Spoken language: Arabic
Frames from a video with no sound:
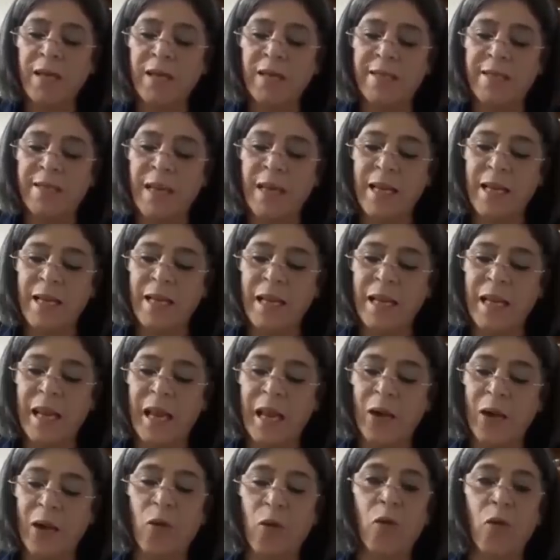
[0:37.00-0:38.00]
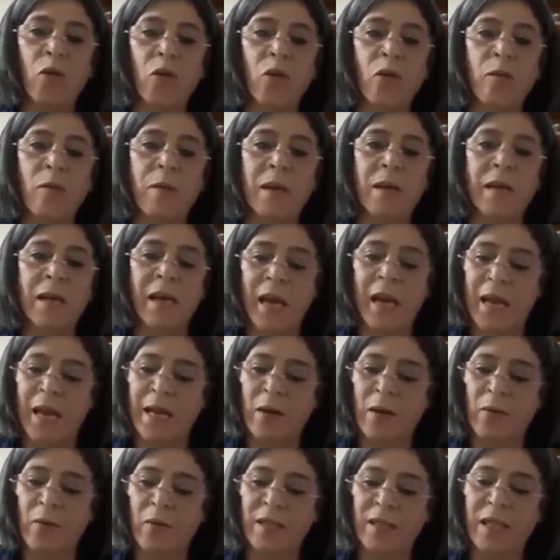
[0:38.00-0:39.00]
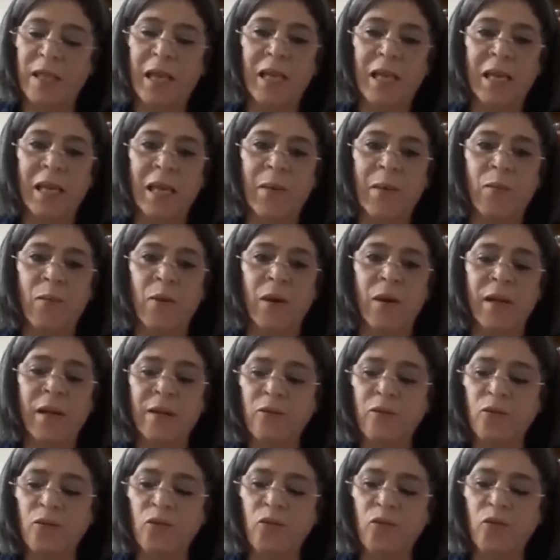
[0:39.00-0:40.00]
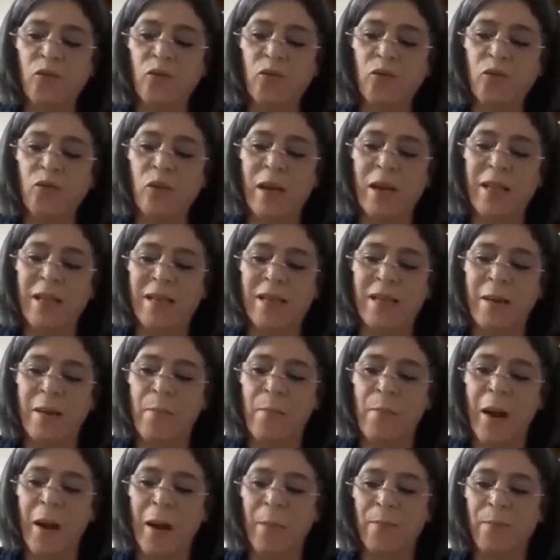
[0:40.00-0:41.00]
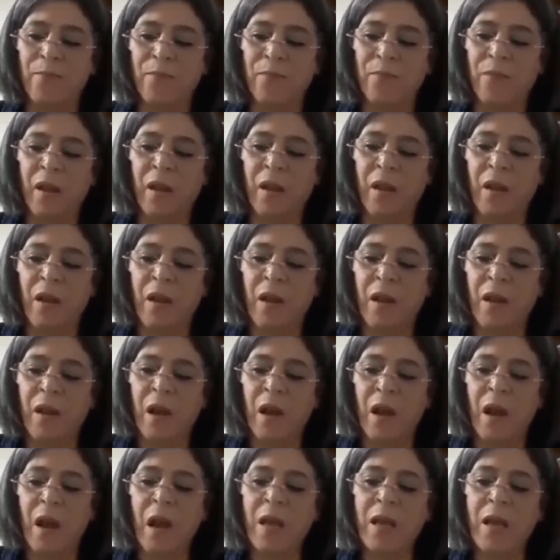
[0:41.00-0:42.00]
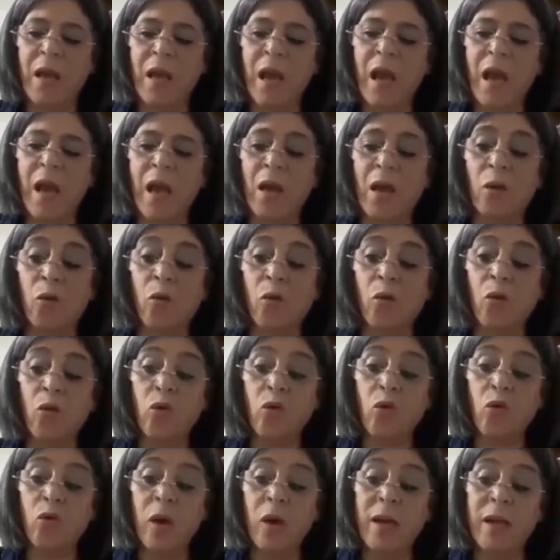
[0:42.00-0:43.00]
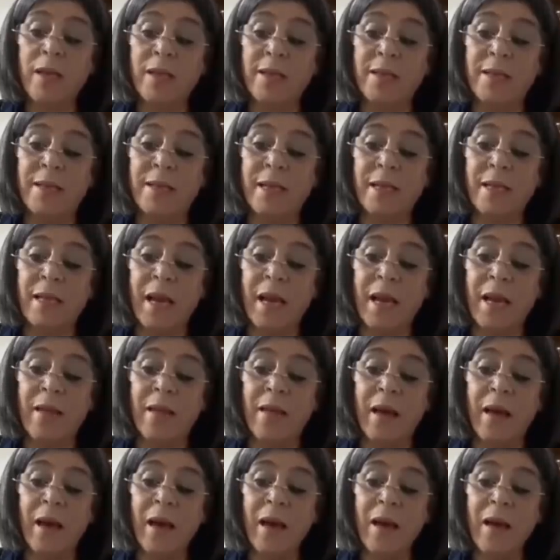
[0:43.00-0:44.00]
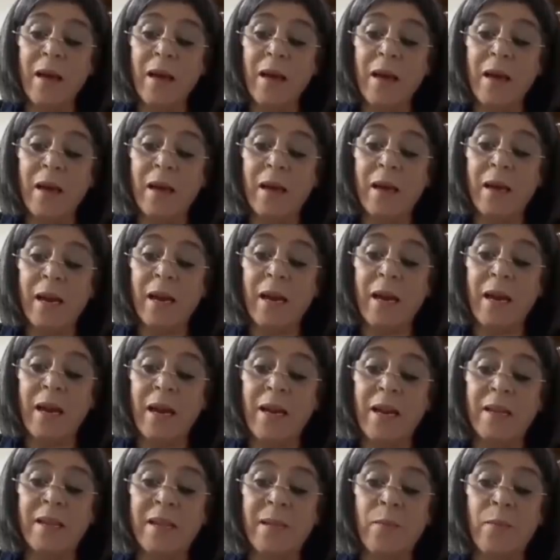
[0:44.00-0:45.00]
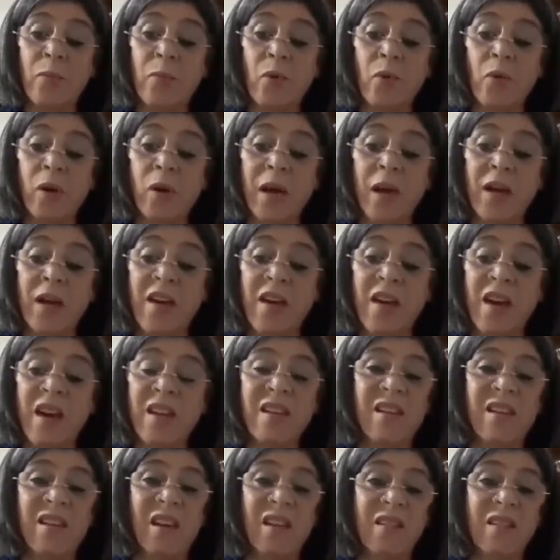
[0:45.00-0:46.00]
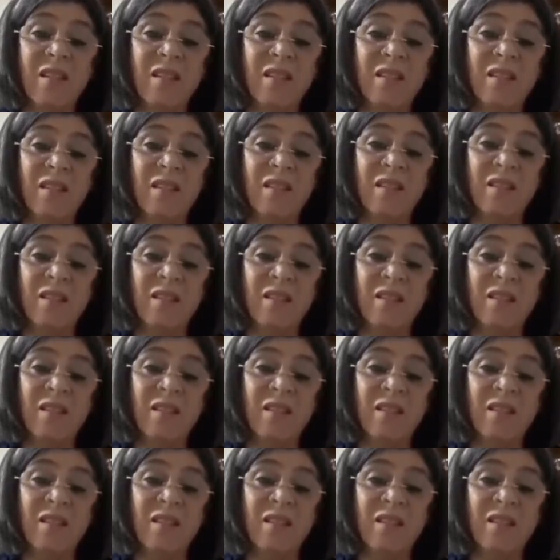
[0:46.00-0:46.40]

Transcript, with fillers: انسان اللي راه يقول بلي انا وليد علي لابوينت وهذه يما انا نقول له هذا السيد هذا رانا نتبعوه قضائيا